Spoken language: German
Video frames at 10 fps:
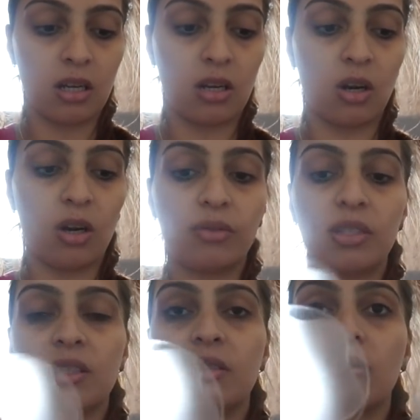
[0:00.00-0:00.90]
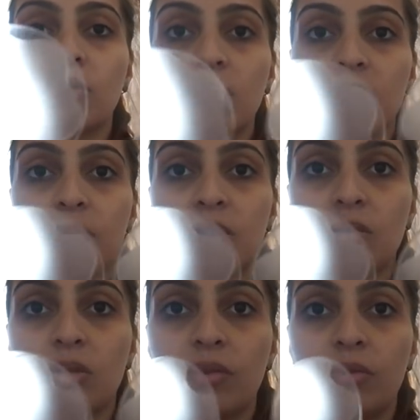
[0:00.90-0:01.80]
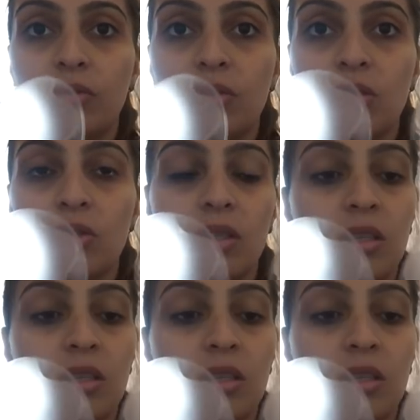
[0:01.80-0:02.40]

läuft. Die sind 100 bis 150,